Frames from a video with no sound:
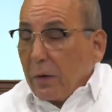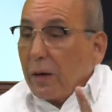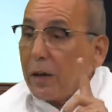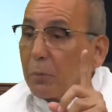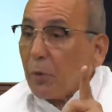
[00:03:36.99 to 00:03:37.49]

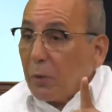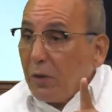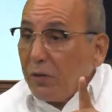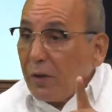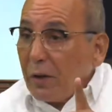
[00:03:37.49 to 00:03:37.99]
En la
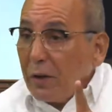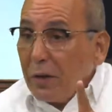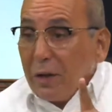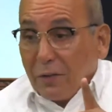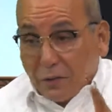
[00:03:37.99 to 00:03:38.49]
provincia,
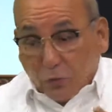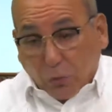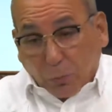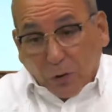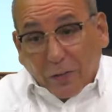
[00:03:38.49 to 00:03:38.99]
si tú
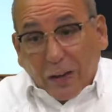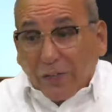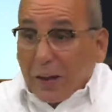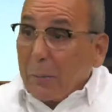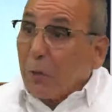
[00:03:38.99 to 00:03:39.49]
te pones a
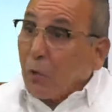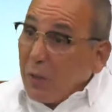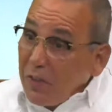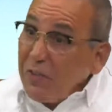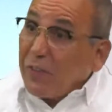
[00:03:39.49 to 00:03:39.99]
analizar la
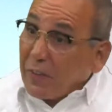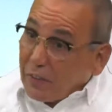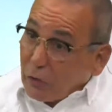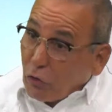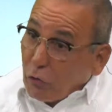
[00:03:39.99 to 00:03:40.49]
provincia de
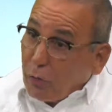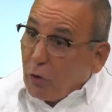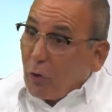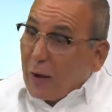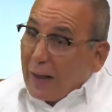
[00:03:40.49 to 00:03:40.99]
Santo
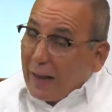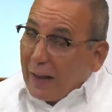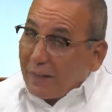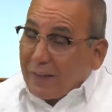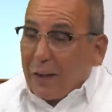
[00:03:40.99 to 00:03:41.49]
Domingo, la
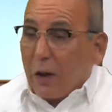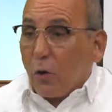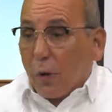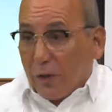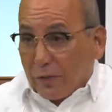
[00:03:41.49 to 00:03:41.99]
este y la
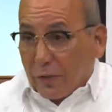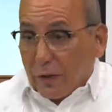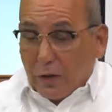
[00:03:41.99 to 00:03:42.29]
oeste,